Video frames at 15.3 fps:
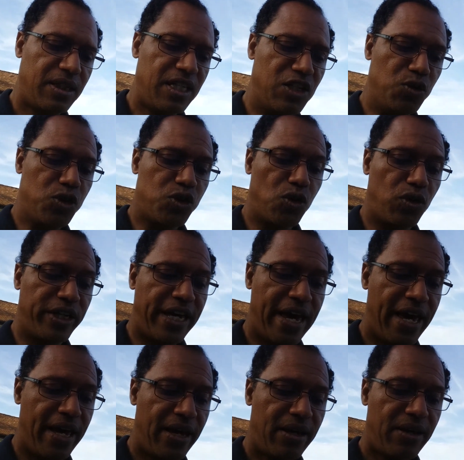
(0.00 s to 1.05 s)
Ils ne sont
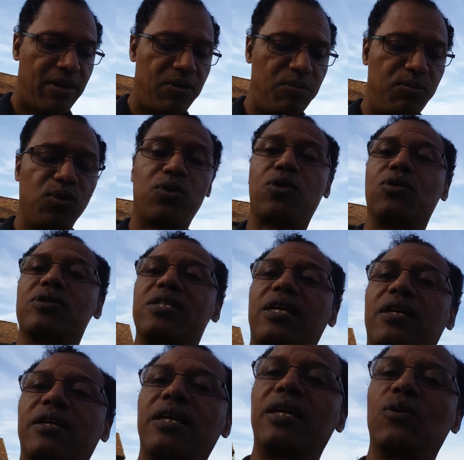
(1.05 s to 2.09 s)
guère plus
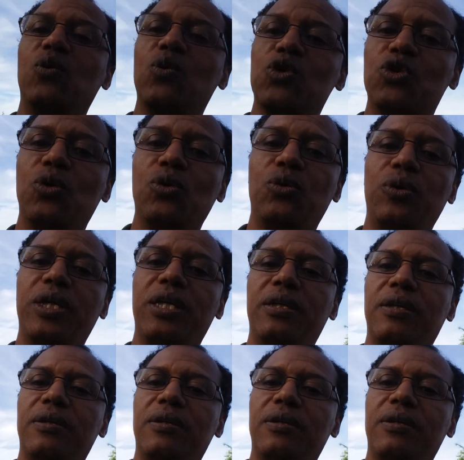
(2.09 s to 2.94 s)
concernés aujourd'hui.